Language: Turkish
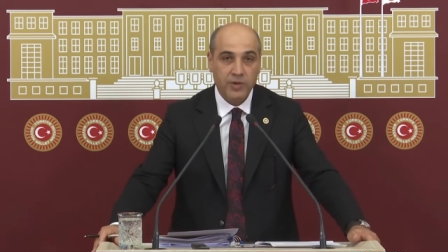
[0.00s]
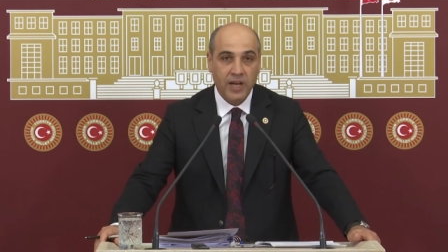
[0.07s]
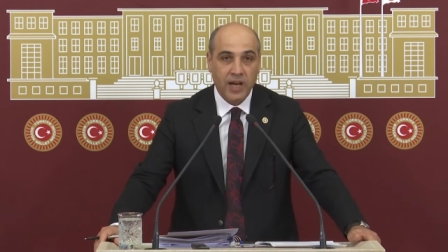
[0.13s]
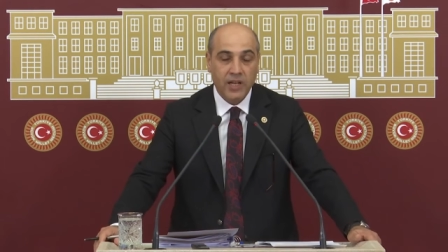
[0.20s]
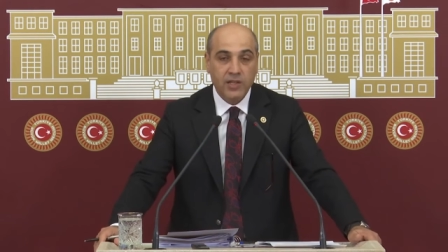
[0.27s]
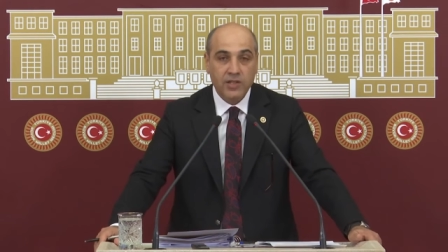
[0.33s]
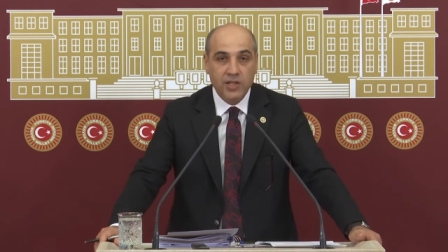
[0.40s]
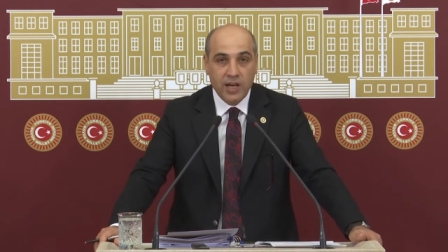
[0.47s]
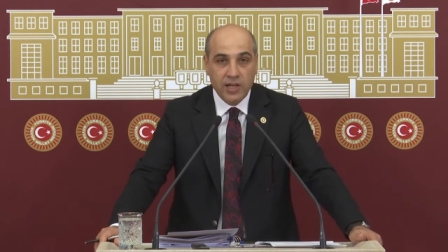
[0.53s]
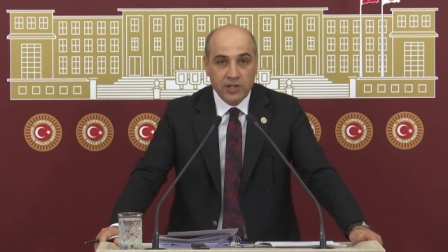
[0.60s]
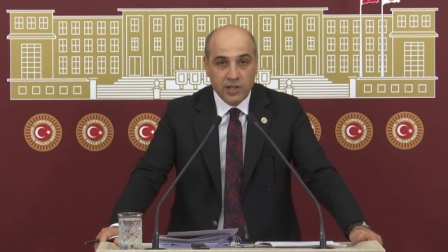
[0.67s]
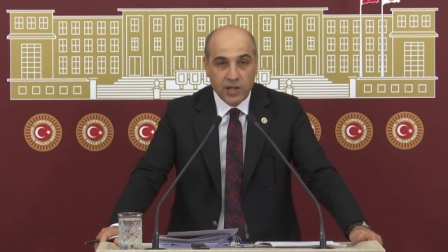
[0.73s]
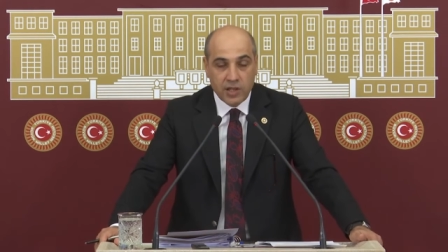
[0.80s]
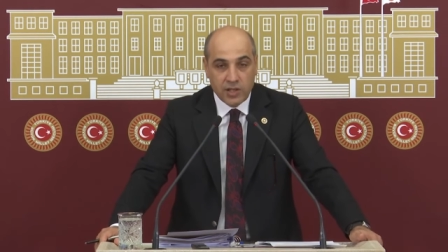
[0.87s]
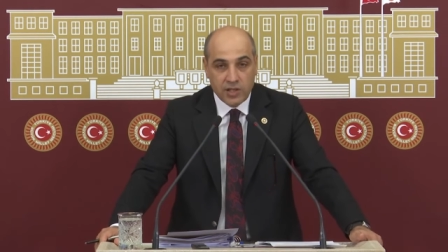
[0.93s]
Yani can
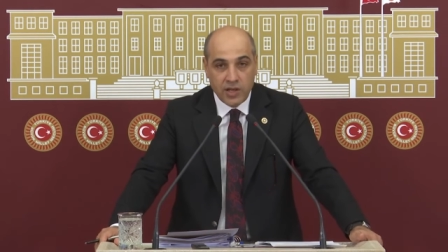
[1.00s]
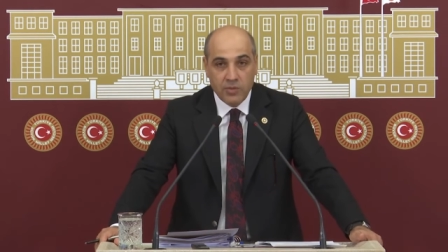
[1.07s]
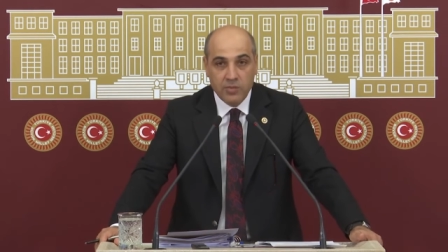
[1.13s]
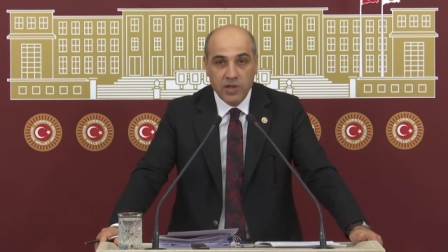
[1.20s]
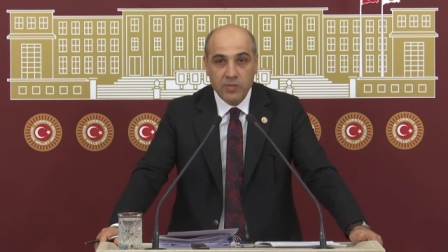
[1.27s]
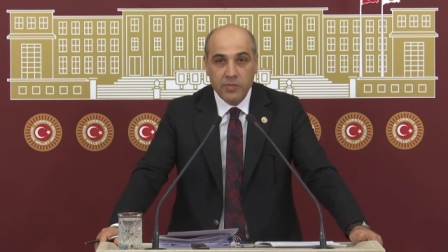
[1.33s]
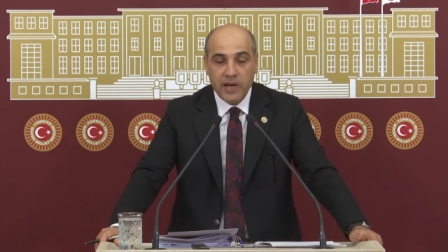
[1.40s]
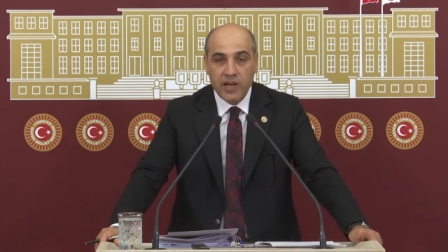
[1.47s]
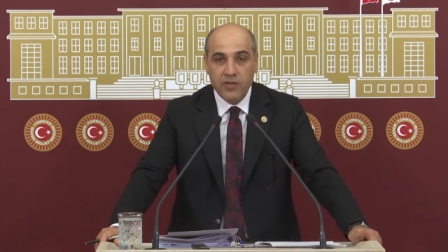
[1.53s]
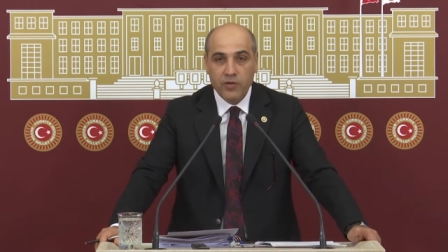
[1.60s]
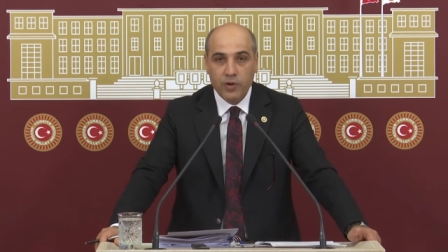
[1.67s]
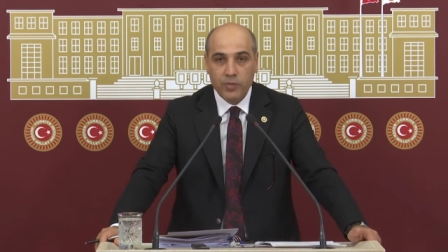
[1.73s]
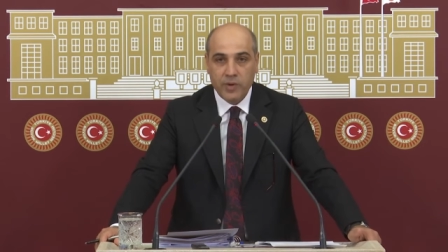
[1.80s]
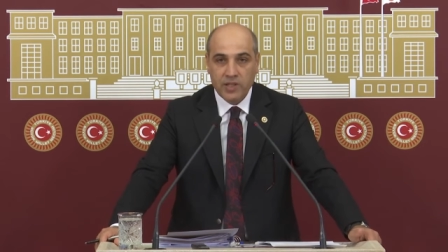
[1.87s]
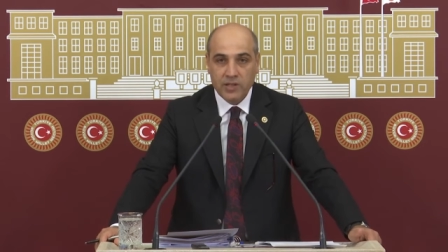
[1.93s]
çekişen bir
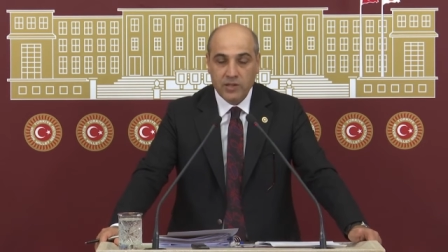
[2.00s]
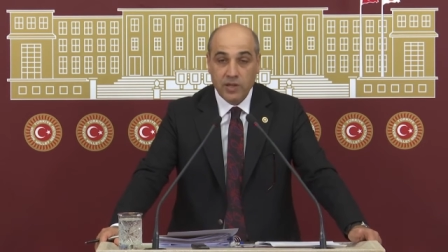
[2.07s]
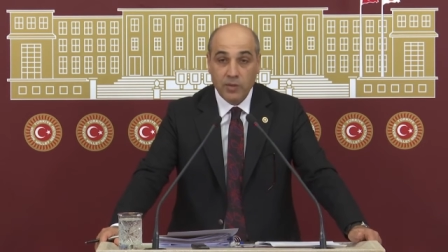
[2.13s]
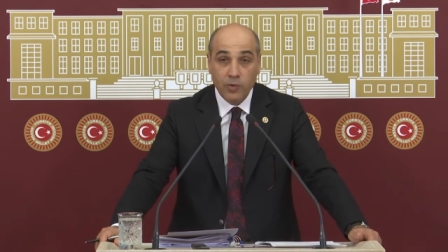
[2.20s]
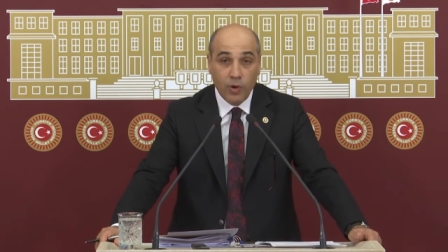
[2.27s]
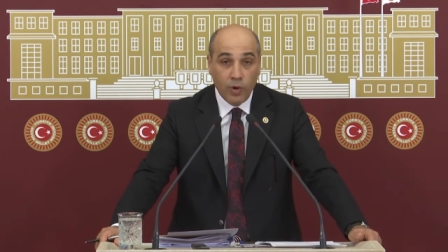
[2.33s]
performans sistemi.